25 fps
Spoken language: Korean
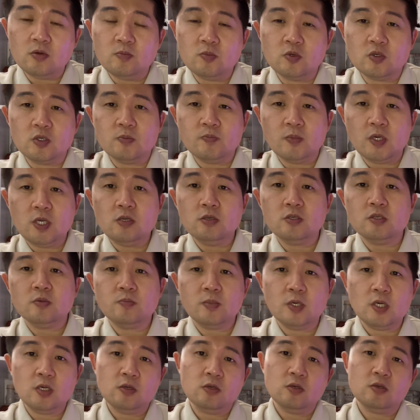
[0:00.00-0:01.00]
뭐 18년
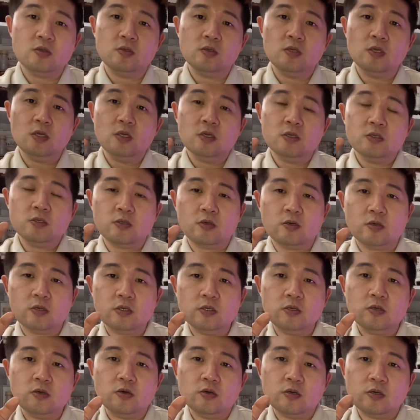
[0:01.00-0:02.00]
18년
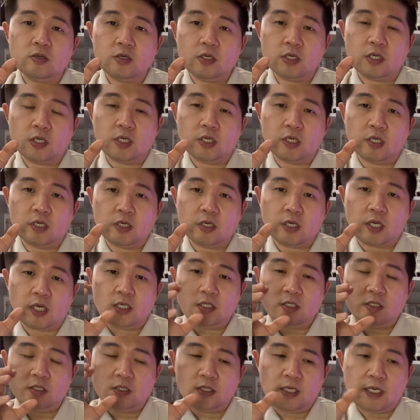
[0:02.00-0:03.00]
섞은 걸 그러니까
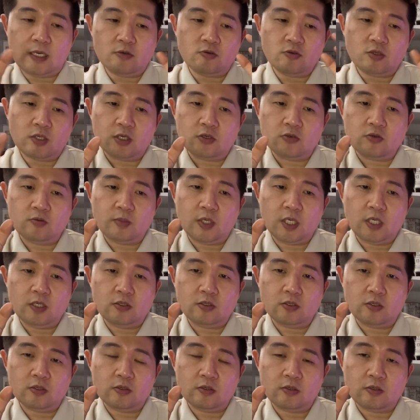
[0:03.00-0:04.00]
따로따로
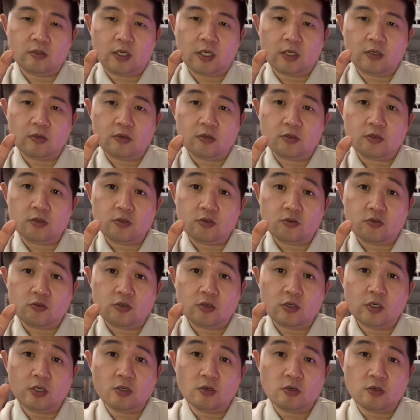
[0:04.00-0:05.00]
메이처한 거를
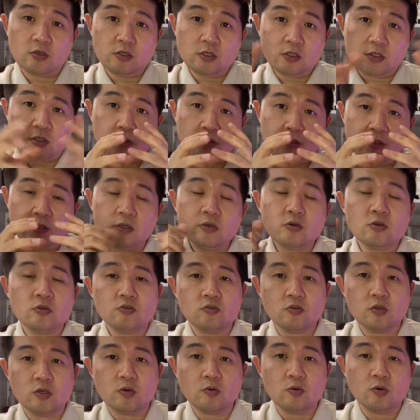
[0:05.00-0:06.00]
숙성한 거를 섞은
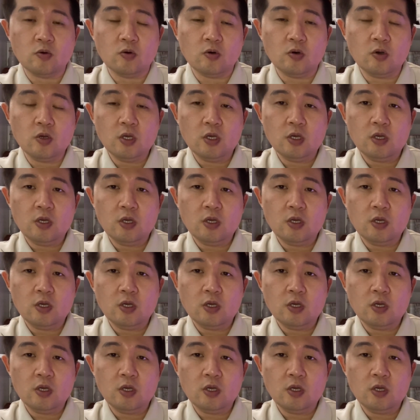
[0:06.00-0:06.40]
것도 있고